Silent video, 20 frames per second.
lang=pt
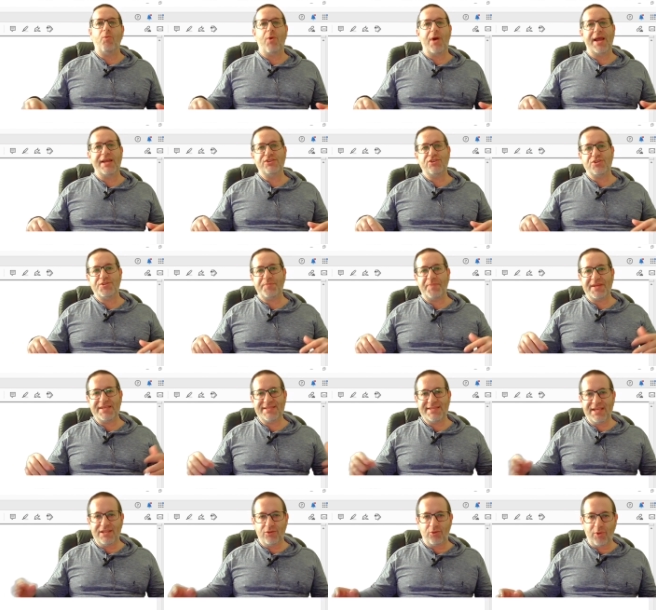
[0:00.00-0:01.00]
Quais os
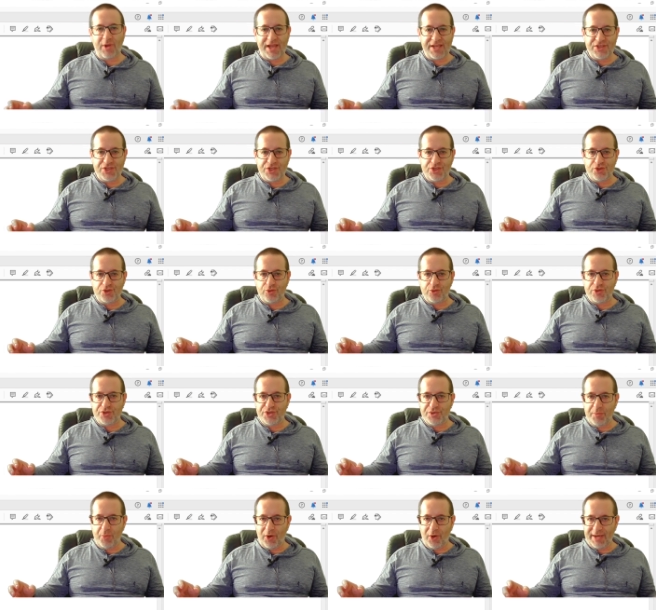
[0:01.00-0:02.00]
percentuais de juros
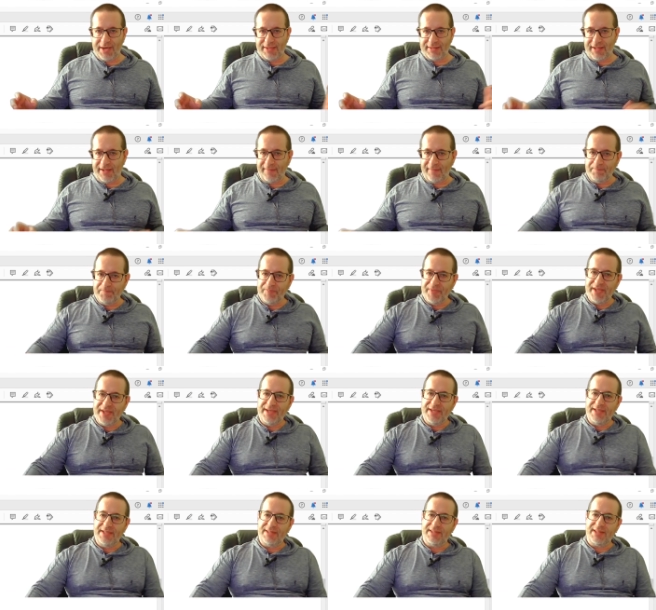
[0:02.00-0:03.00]
de mora, tá?
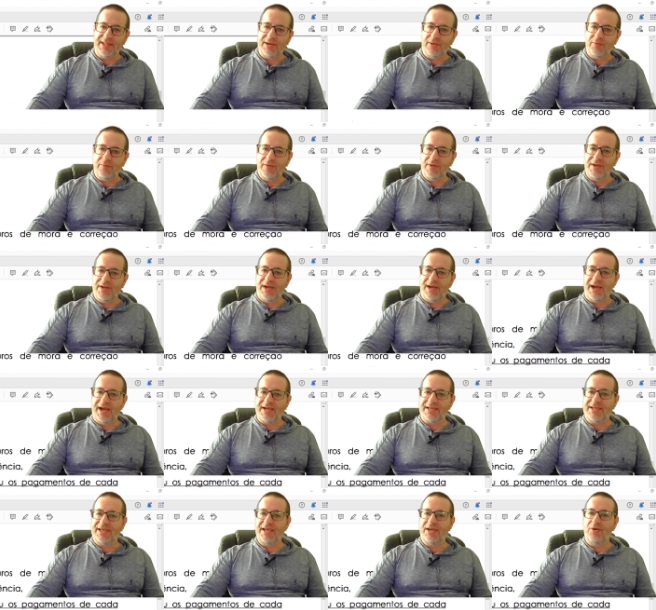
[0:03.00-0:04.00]
Então,
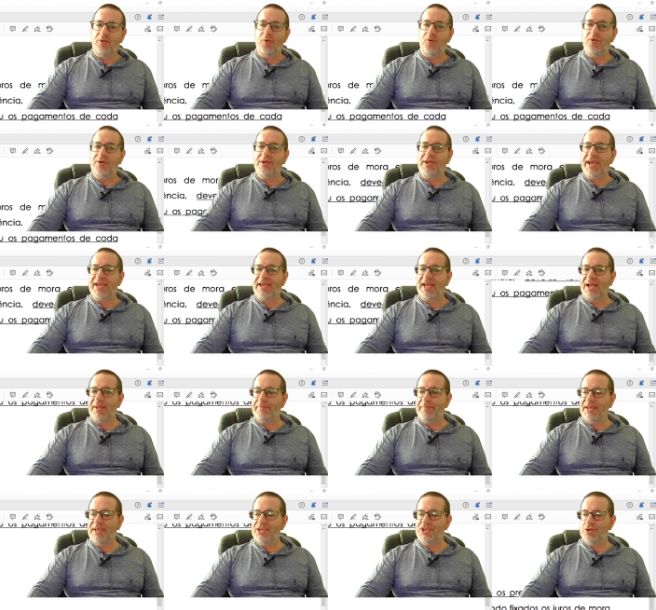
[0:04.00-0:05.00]
aqui, o que que ele
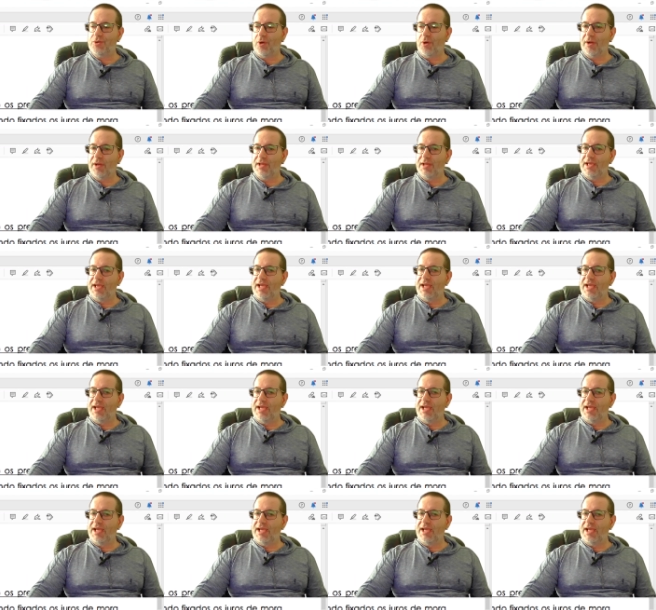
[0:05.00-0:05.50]
pediu? Ó?